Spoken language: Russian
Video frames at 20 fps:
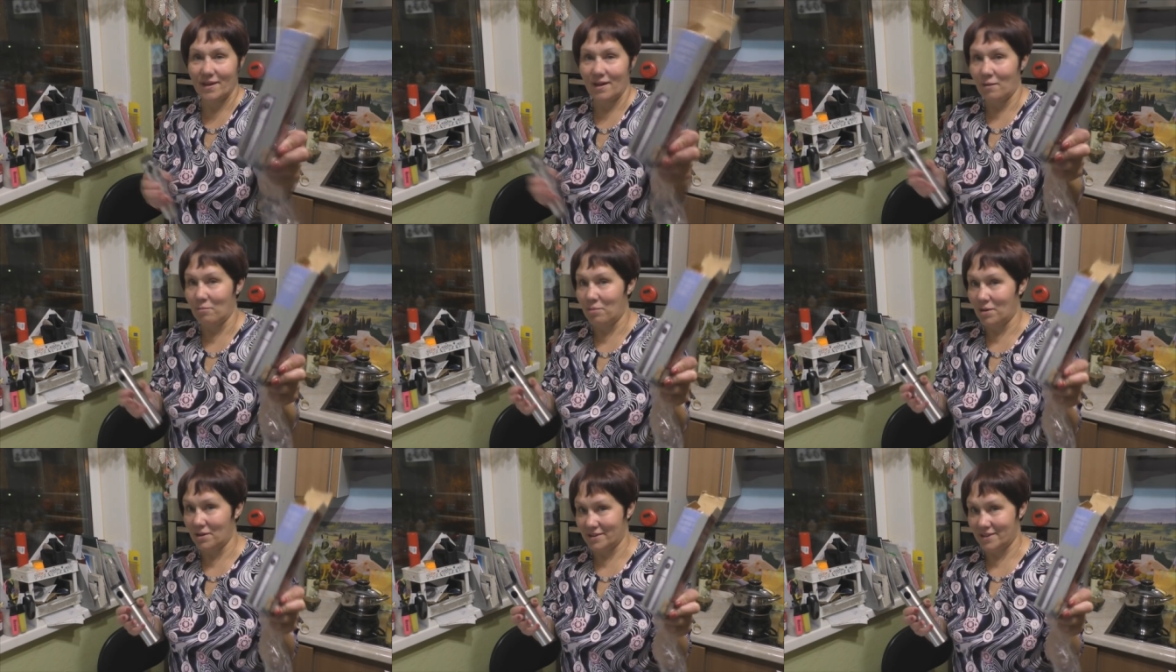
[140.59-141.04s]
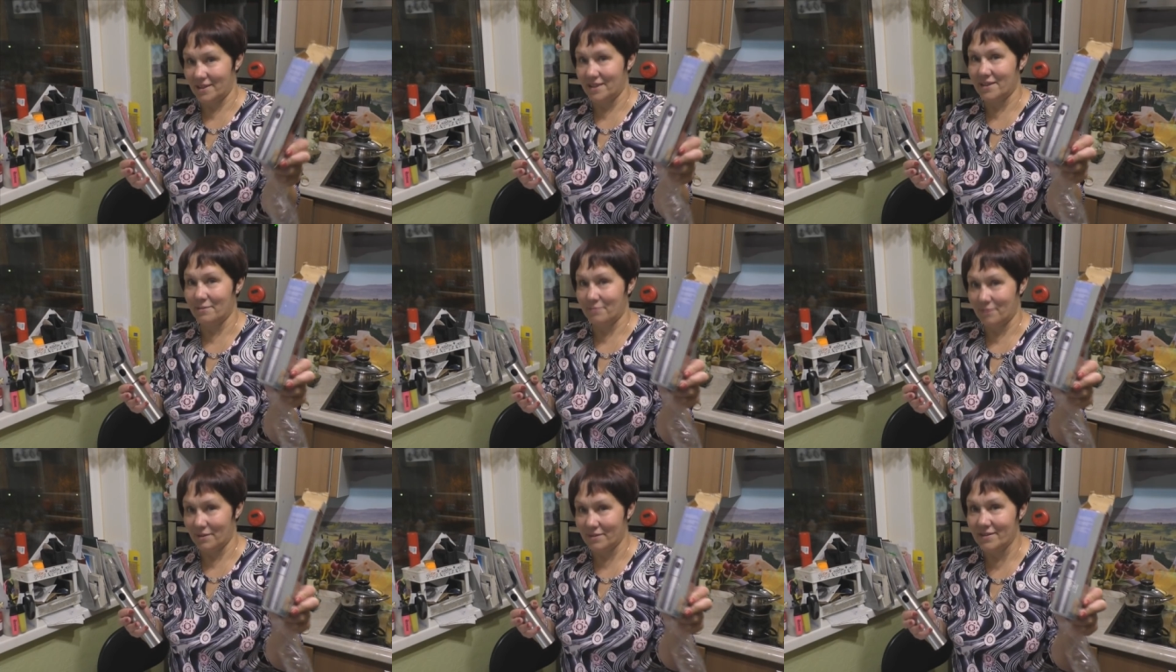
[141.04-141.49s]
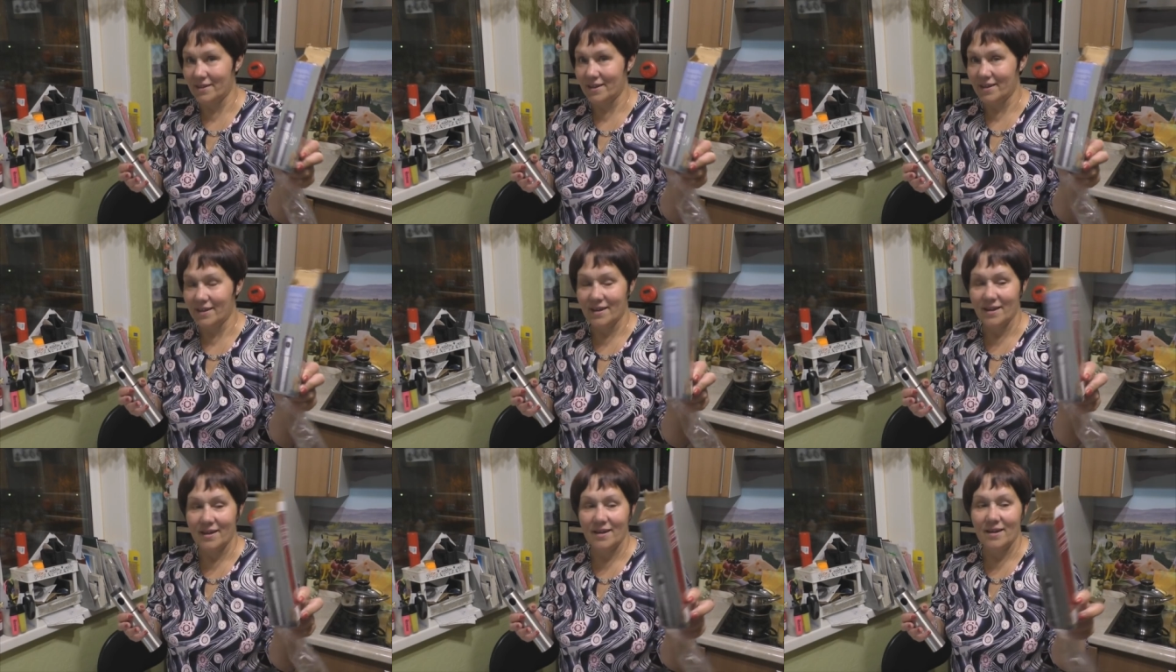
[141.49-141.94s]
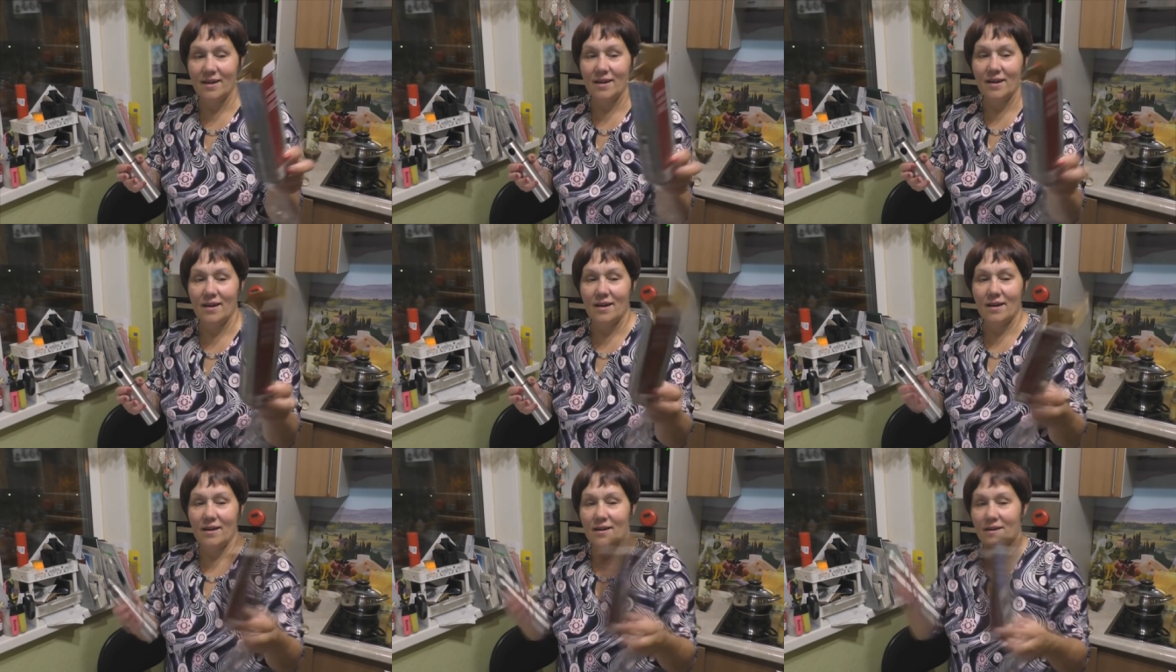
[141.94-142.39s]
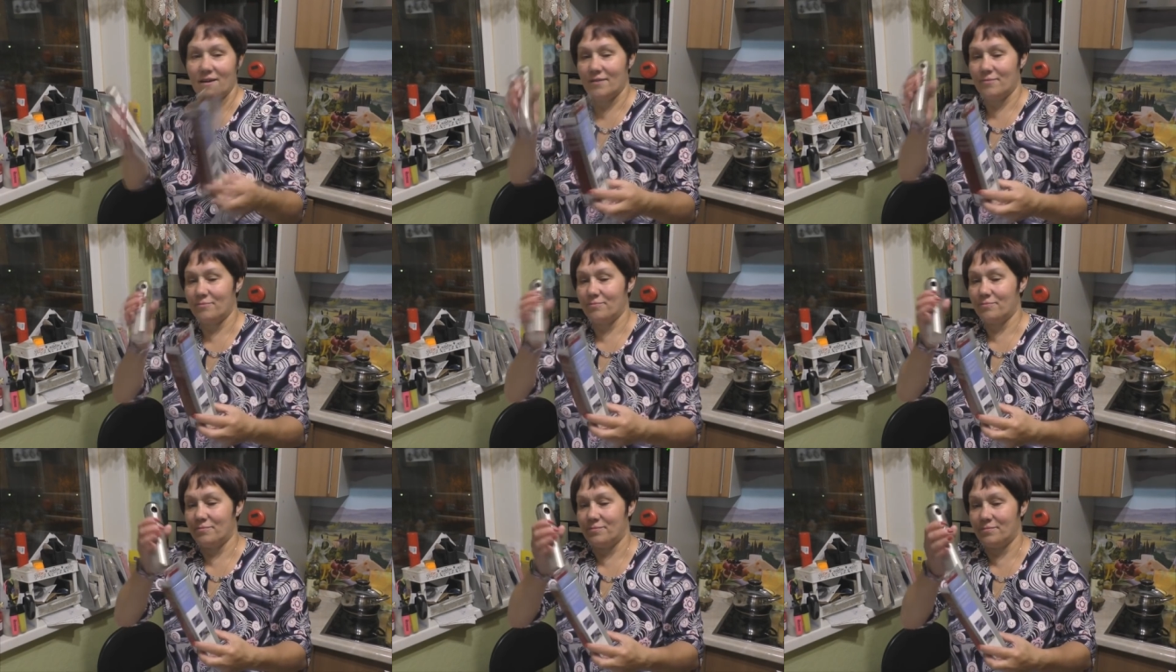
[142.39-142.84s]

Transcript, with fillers: Обалденно, правда? Правда? Э,